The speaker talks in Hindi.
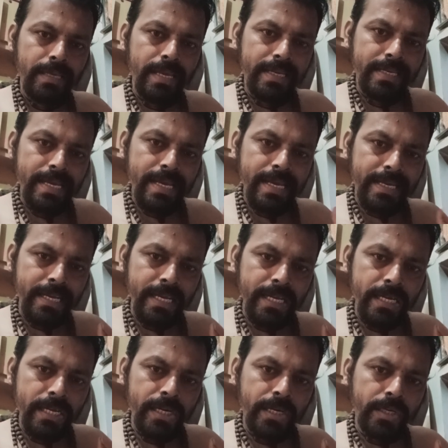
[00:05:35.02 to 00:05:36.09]
एक एक
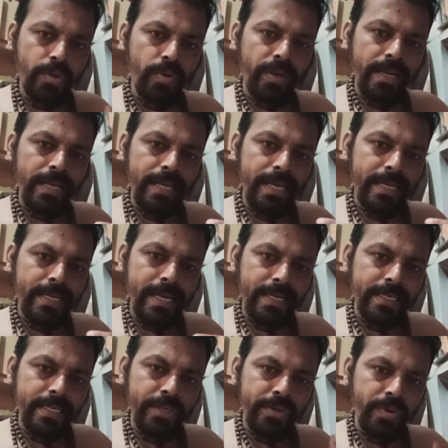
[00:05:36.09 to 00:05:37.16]
इलेक्ट्रॉन एक एक
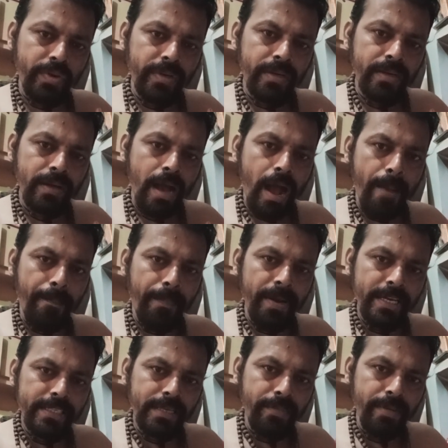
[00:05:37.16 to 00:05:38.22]
न्यूट्रॉन
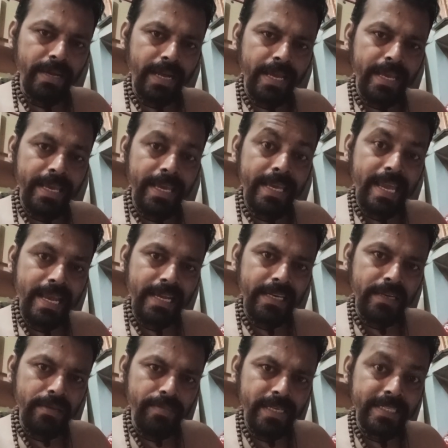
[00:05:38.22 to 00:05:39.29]
अपने समय का एक एक
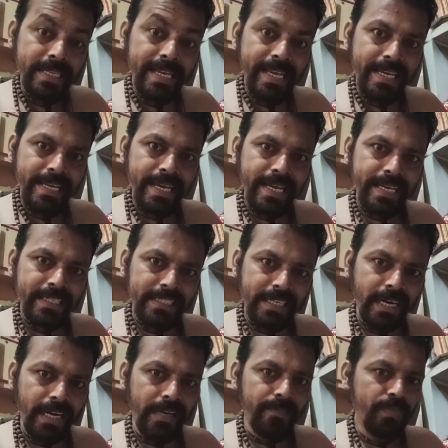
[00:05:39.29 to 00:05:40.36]
निमेश एक एक
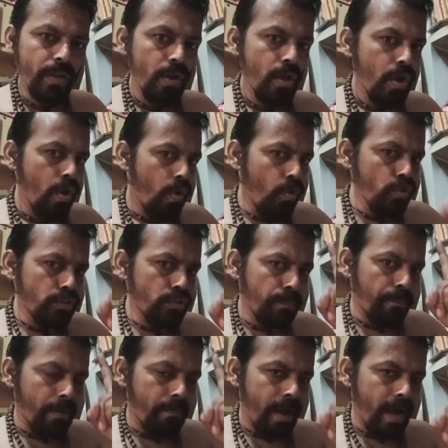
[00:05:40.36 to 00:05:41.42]
क्षण उस
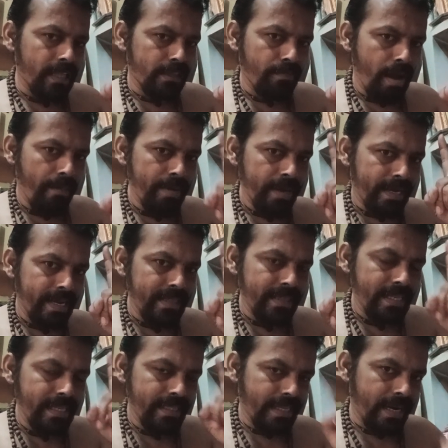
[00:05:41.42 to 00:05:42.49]
परमात्मा में
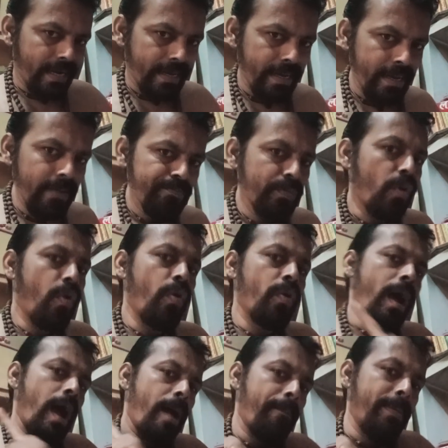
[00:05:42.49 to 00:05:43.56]
केंद्रित रखे
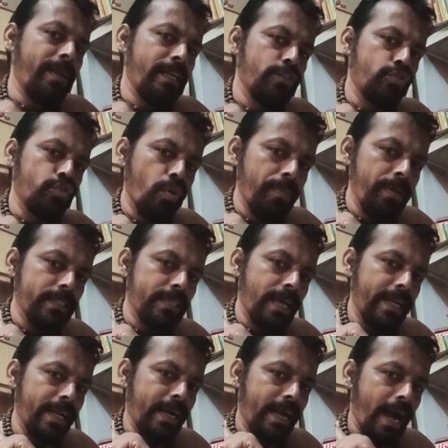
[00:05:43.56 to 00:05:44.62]
और अपने जो भी
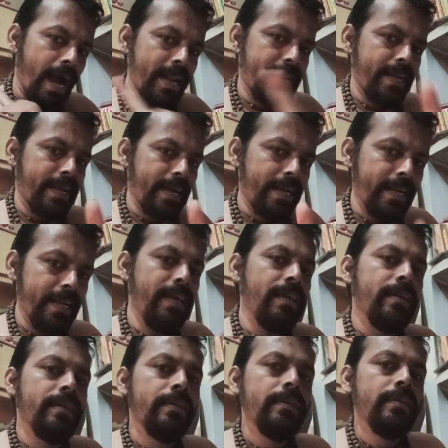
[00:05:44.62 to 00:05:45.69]
सारे कार्य करें
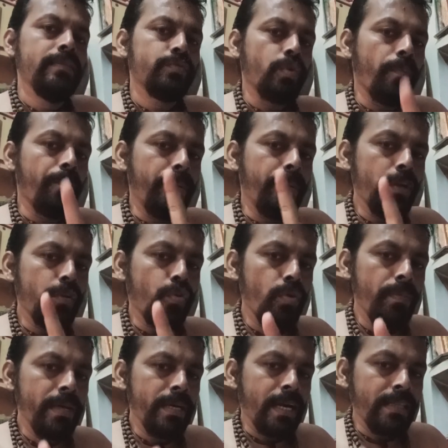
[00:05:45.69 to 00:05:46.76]
तो बिल्कुल
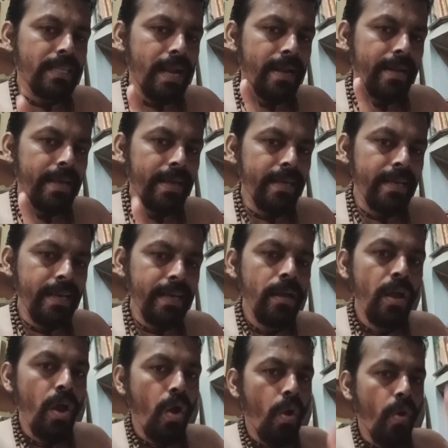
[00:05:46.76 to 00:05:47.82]
भी खतरा नहीं है
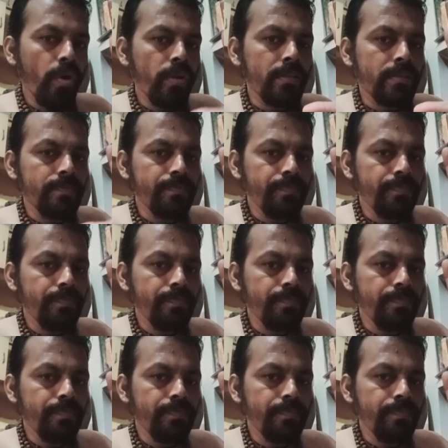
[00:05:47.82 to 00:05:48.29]
और